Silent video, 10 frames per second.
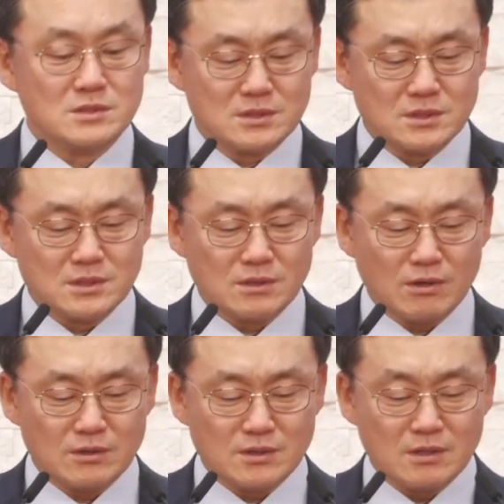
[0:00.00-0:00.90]
늘
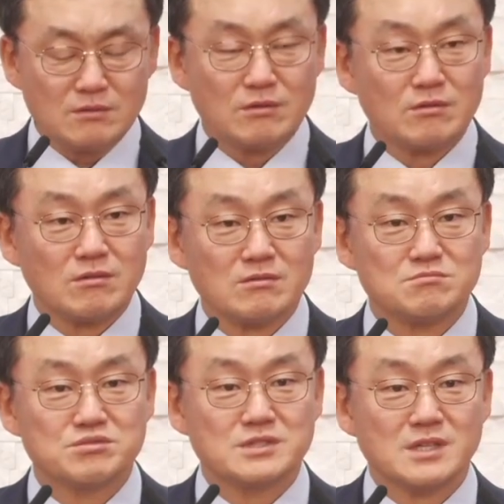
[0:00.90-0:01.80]
헛된 거
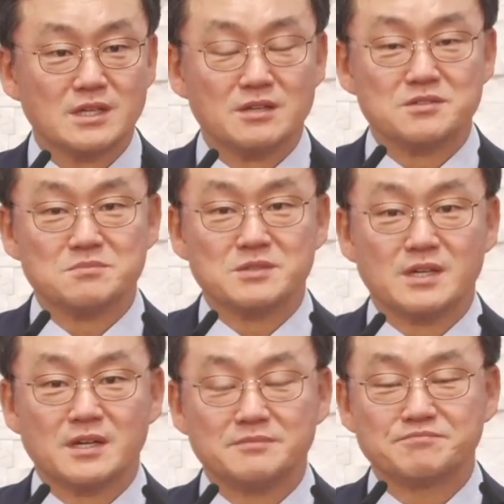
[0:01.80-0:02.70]
붙잡게
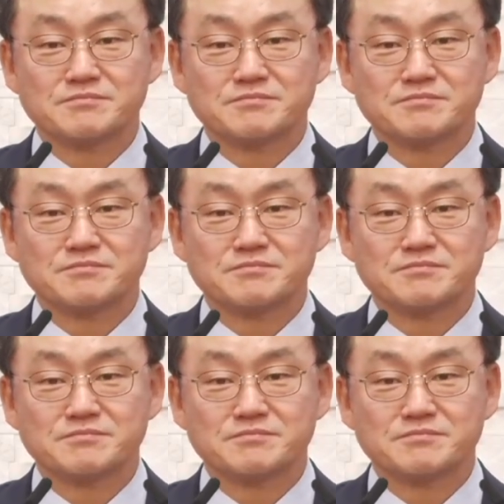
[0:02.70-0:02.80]
되어집니다.